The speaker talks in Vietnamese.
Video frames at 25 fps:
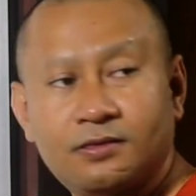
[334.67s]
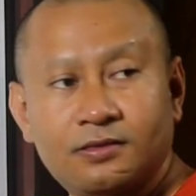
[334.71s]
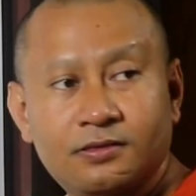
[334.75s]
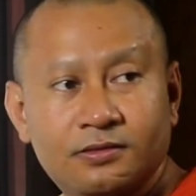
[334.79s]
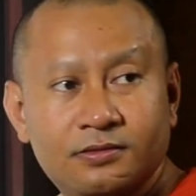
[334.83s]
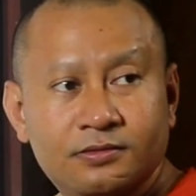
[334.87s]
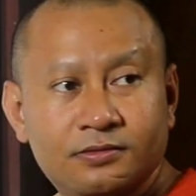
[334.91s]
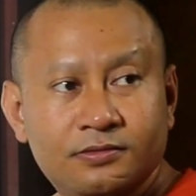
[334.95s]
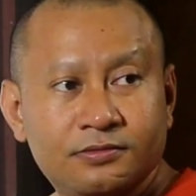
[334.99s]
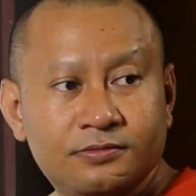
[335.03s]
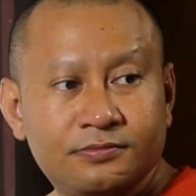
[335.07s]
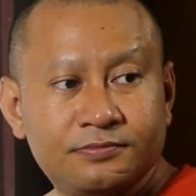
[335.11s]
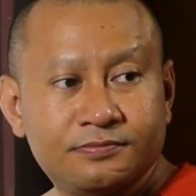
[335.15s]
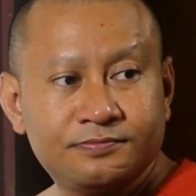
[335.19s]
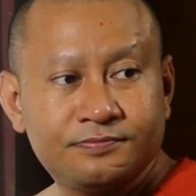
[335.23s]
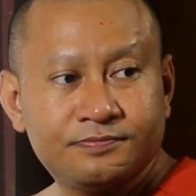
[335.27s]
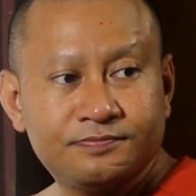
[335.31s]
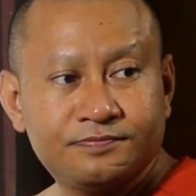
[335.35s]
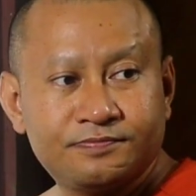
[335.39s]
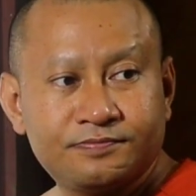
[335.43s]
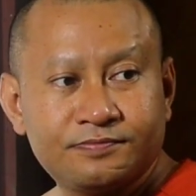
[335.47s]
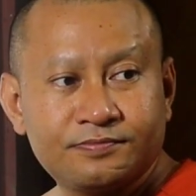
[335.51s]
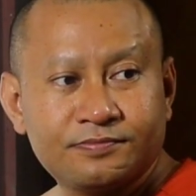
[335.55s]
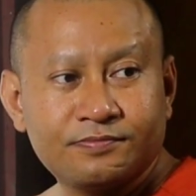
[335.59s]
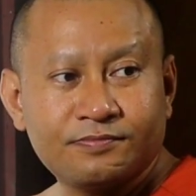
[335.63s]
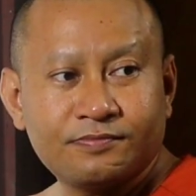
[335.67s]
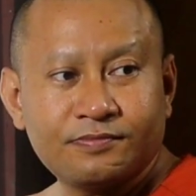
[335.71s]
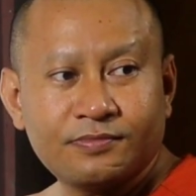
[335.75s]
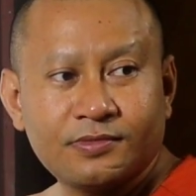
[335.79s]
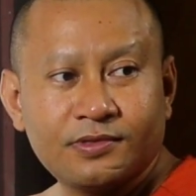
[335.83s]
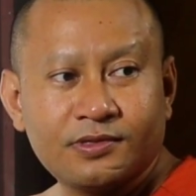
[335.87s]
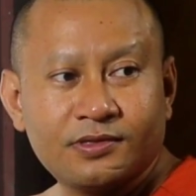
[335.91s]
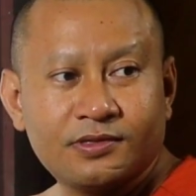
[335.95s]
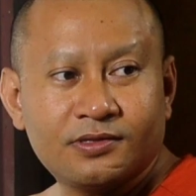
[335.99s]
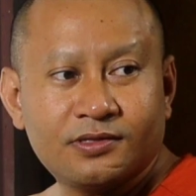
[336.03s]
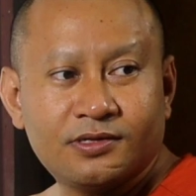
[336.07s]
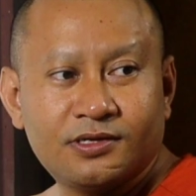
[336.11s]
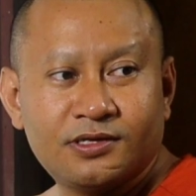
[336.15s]
bổng đồ,
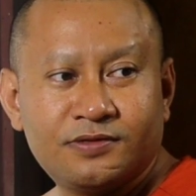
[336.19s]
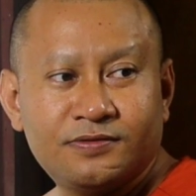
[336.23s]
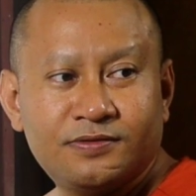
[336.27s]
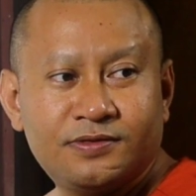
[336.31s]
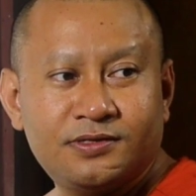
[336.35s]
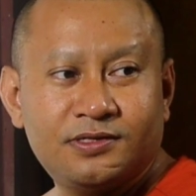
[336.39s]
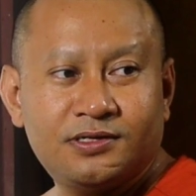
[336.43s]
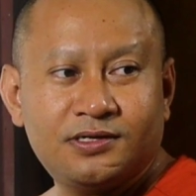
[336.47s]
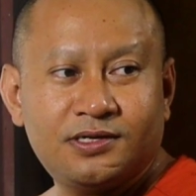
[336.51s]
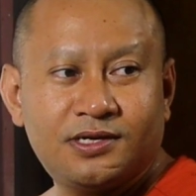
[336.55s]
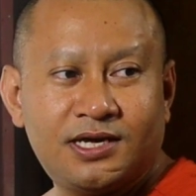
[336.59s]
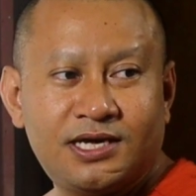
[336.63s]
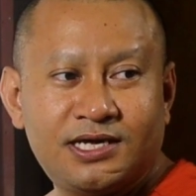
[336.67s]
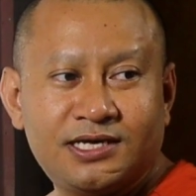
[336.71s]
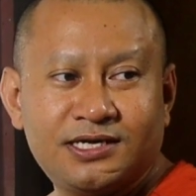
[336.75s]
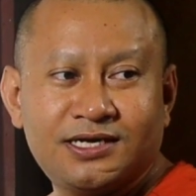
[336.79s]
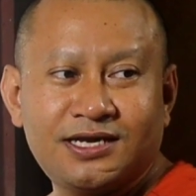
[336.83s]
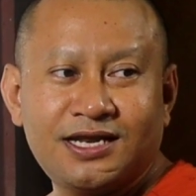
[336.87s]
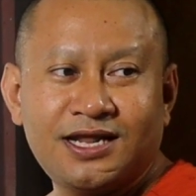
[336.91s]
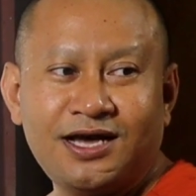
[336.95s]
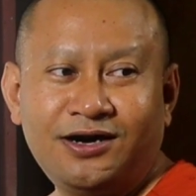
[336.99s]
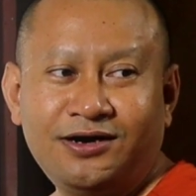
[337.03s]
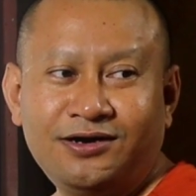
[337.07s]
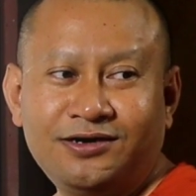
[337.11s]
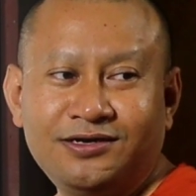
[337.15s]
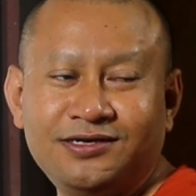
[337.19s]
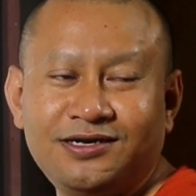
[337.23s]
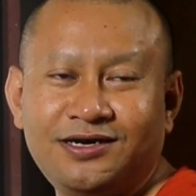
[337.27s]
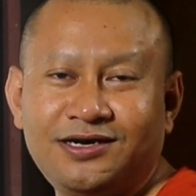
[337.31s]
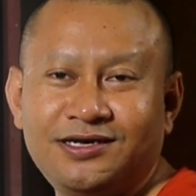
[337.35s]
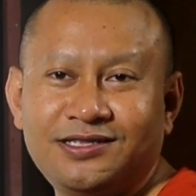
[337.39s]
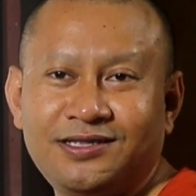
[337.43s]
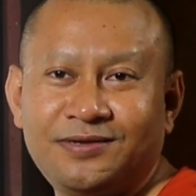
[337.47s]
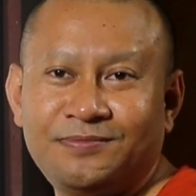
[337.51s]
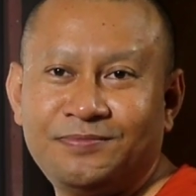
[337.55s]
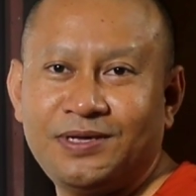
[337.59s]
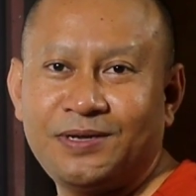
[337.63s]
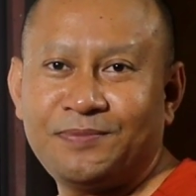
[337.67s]
nàng thưa ấy cái đó ấy
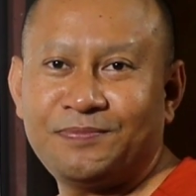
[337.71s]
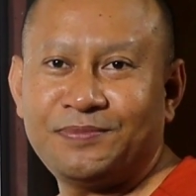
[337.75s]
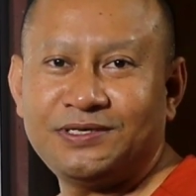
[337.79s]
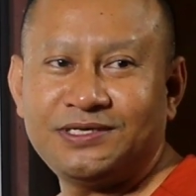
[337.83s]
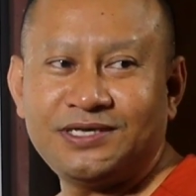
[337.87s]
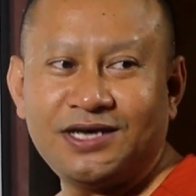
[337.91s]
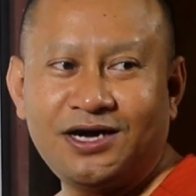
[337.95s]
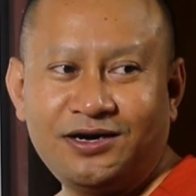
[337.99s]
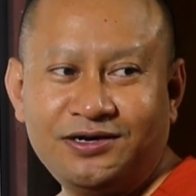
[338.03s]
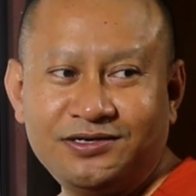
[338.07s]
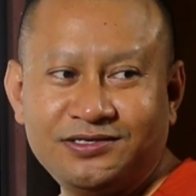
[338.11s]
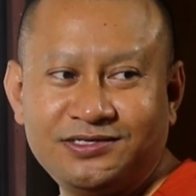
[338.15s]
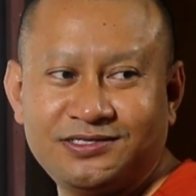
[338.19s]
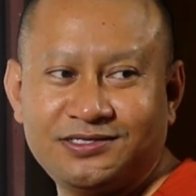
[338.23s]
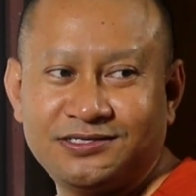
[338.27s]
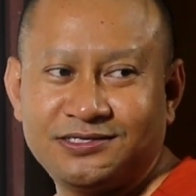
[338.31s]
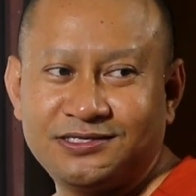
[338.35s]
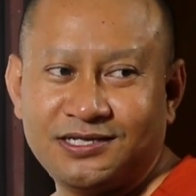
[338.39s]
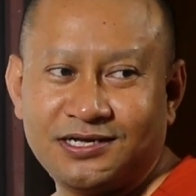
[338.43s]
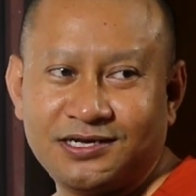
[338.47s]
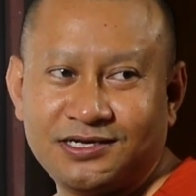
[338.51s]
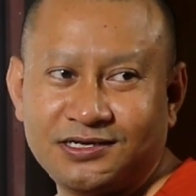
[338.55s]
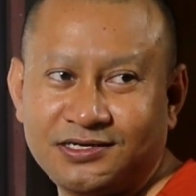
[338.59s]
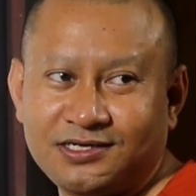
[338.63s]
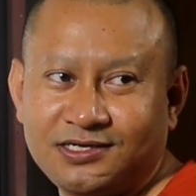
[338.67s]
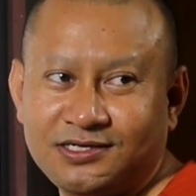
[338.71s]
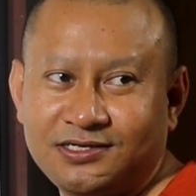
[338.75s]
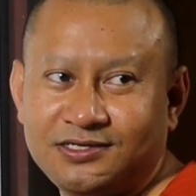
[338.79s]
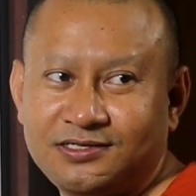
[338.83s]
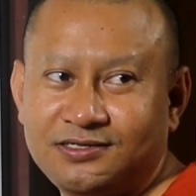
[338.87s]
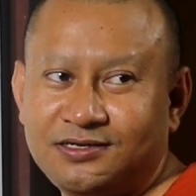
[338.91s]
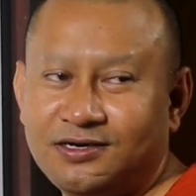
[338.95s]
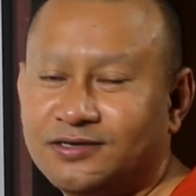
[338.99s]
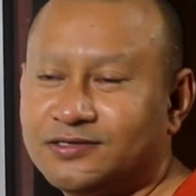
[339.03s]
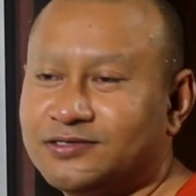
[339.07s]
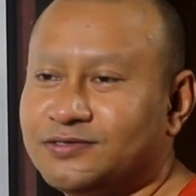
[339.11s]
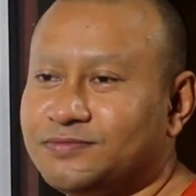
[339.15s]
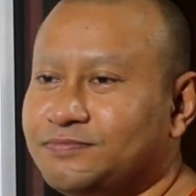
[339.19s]
vitamin bị dòi, nàng ấy
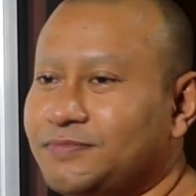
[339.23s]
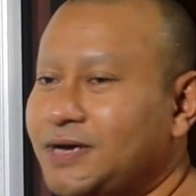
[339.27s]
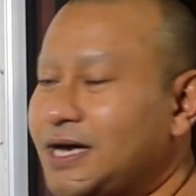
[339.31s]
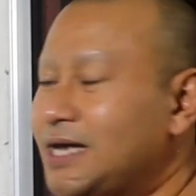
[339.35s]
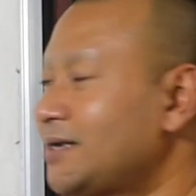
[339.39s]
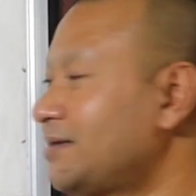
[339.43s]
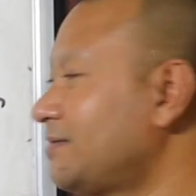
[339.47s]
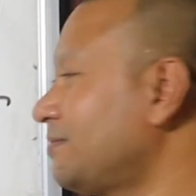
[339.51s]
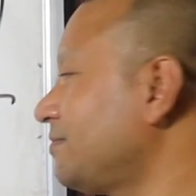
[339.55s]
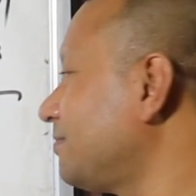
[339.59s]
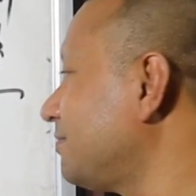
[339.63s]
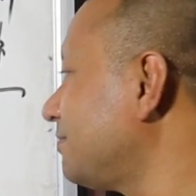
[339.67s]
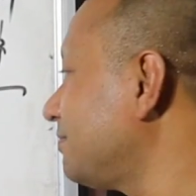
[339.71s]
trò sản bạt,